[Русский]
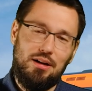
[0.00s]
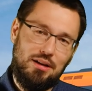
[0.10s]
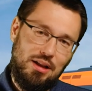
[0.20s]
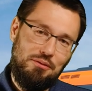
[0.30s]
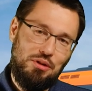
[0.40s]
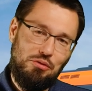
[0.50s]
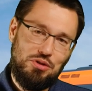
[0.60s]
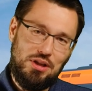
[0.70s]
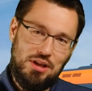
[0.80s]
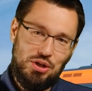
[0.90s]
Главная его
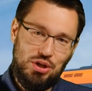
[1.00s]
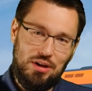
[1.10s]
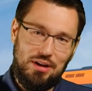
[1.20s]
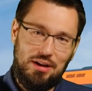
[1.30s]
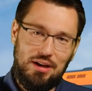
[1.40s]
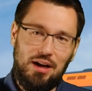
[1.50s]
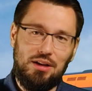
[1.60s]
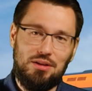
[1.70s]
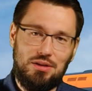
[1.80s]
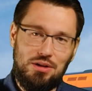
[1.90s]
задача, как
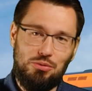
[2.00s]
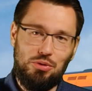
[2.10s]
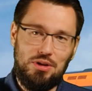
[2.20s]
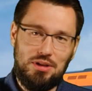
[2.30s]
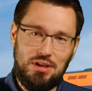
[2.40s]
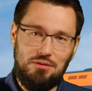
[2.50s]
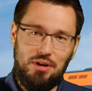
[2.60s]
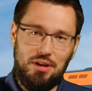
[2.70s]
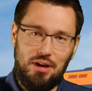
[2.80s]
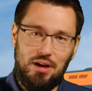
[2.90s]
это следует из
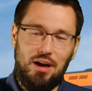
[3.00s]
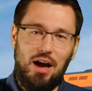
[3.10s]
названия,